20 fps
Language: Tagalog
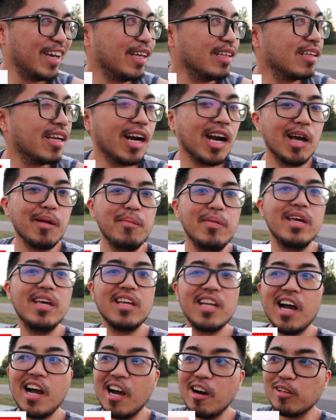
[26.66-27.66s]
Ayan, grabe.
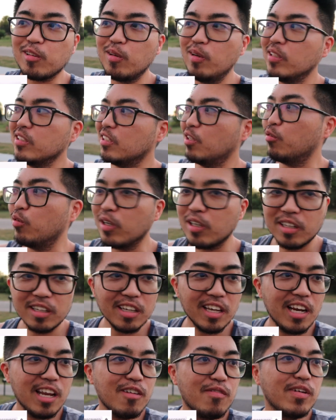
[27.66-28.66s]
Kaka-out ko lang sa work.
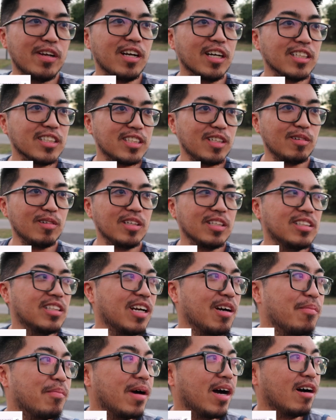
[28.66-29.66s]
11 hours ako
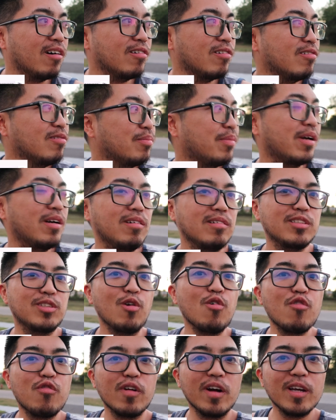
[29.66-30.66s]
nagtrabaho. Parang
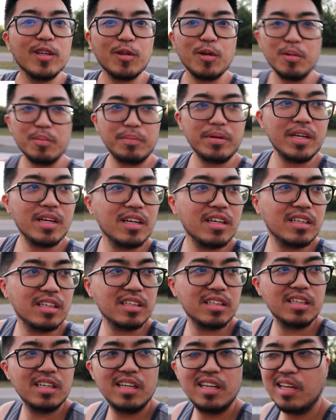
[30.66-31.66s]
so far, ito yung
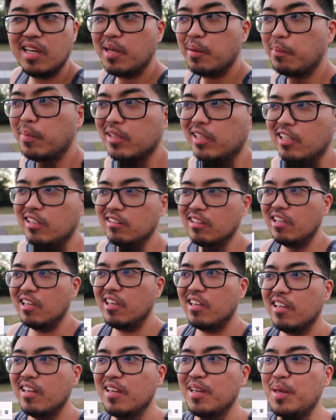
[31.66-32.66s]
pinaka matindi.
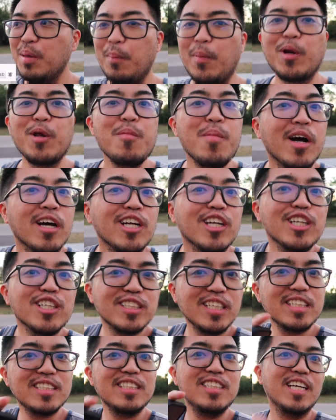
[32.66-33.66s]
Pero yung mga
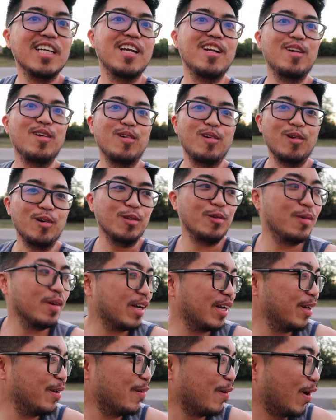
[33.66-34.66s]
nurses dyan na nanonood, huwag
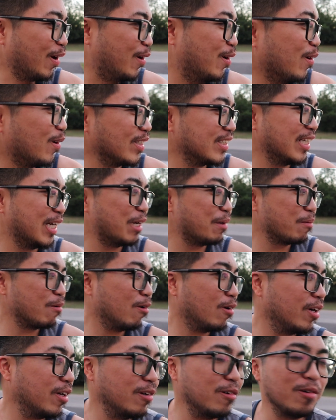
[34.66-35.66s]
kayong ano kasi alam
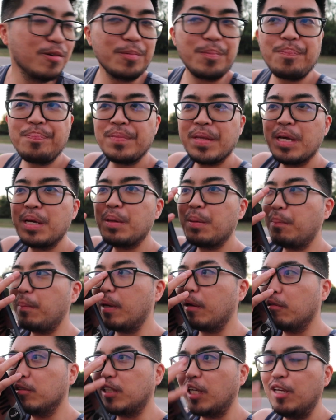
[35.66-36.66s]
ko kayo,
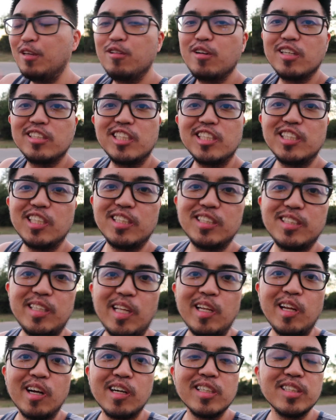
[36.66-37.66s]
meron sa inyo nagsi
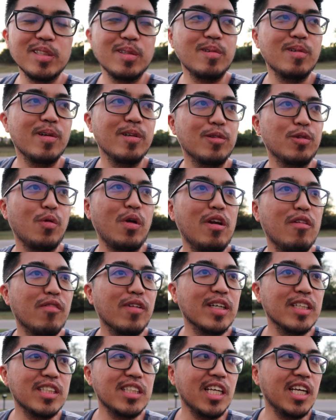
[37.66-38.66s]
16 hours, so 12
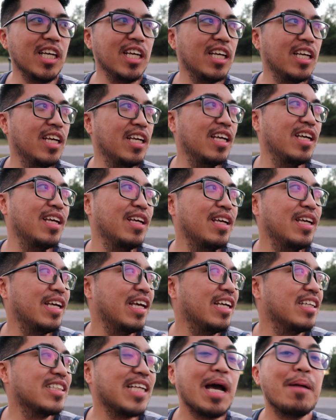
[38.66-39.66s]
hours eh.
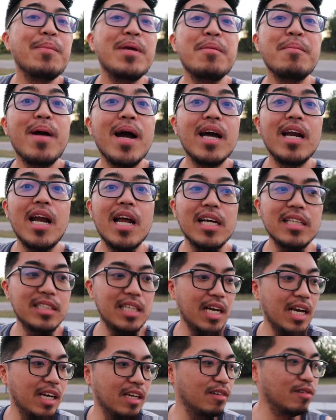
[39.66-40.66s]
Sa aming mga
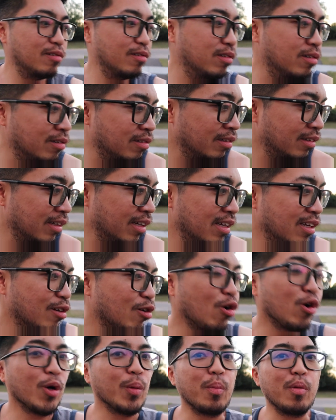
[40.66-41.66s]
nasa ano,
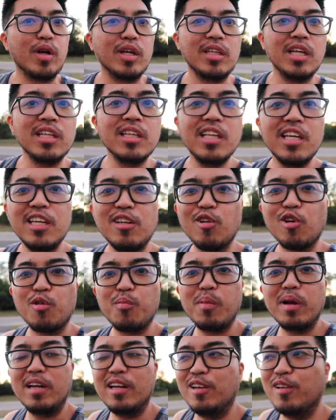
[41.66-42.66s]
corporate, hindi
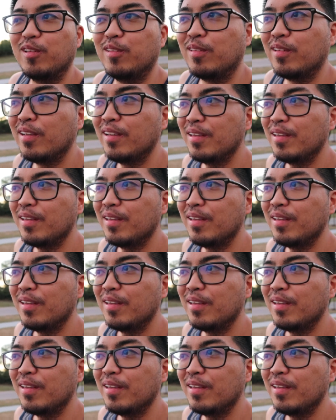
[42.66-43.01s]
normal yun.